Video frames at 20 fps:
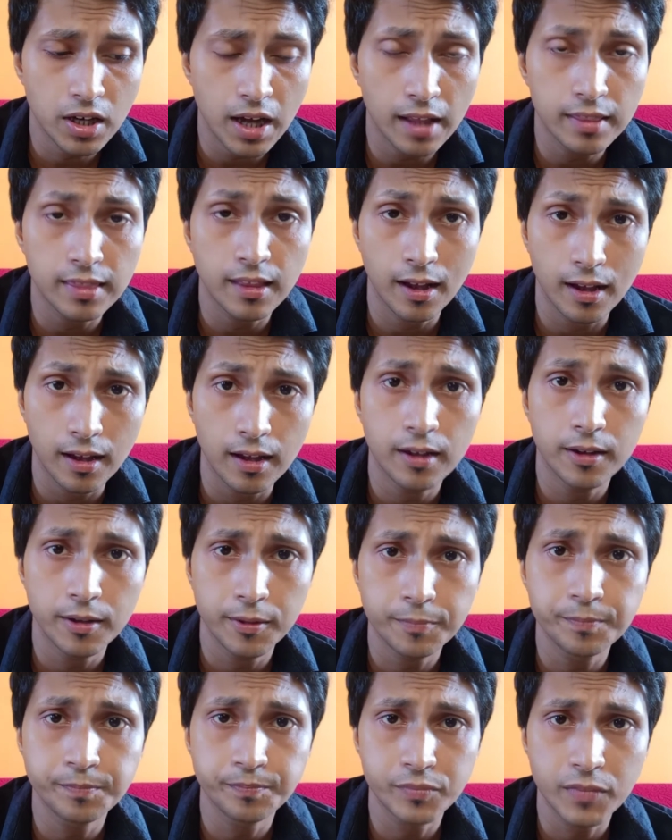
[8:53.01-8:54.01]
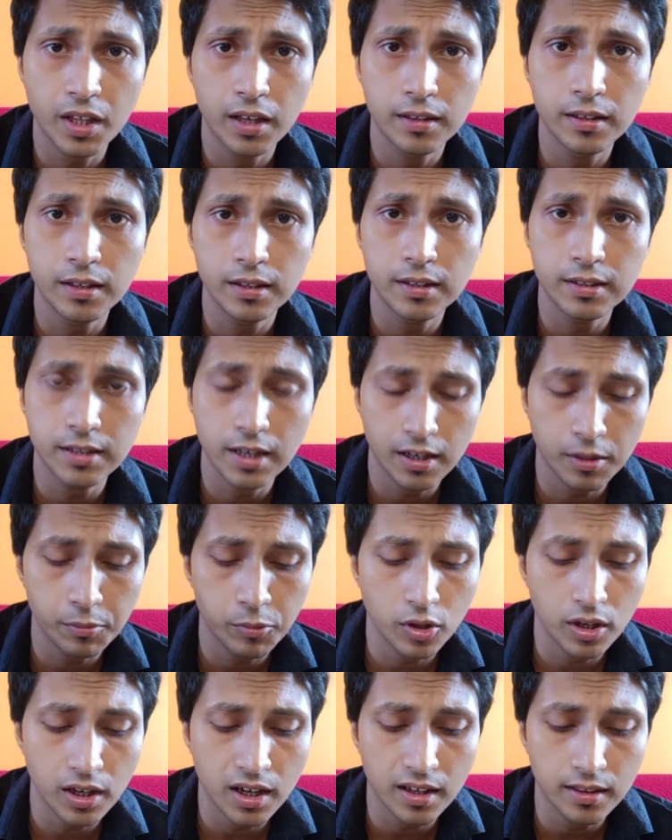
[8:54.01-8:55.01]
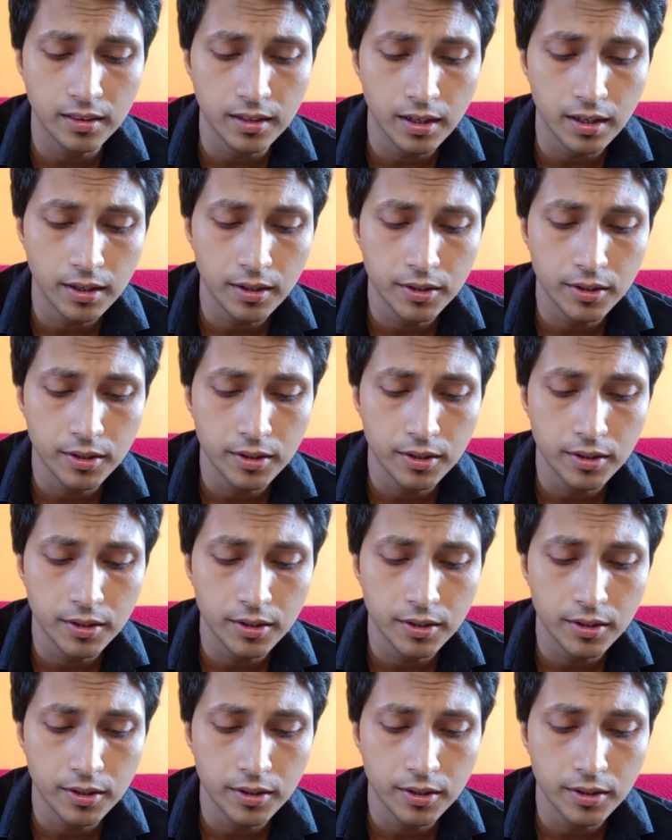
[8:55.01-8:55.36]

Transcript: কান্দা হিন্দিতে যাকে বলে কান্দা